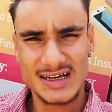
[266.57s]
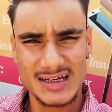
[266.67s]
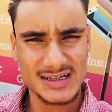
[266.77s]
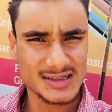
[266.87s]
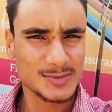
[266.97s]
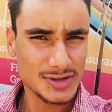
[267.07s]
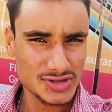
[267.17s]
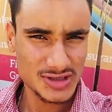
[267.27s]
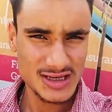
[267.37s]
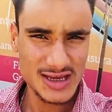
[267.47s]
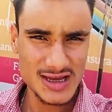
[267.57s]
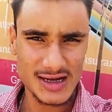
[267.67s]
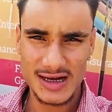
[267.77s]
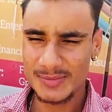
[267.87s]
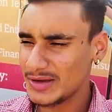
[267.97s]
सारी ख़त्म हो चुकी है
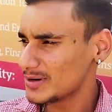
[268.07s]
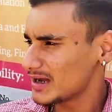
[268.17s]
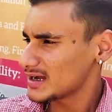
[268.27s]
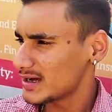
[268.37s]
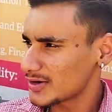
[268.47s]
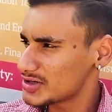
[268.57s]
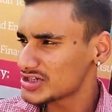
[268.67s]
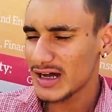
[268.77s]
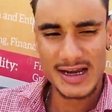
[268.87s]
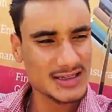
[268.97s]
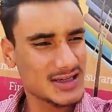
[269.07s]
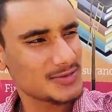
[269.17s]
अभी भाई घर को जाने का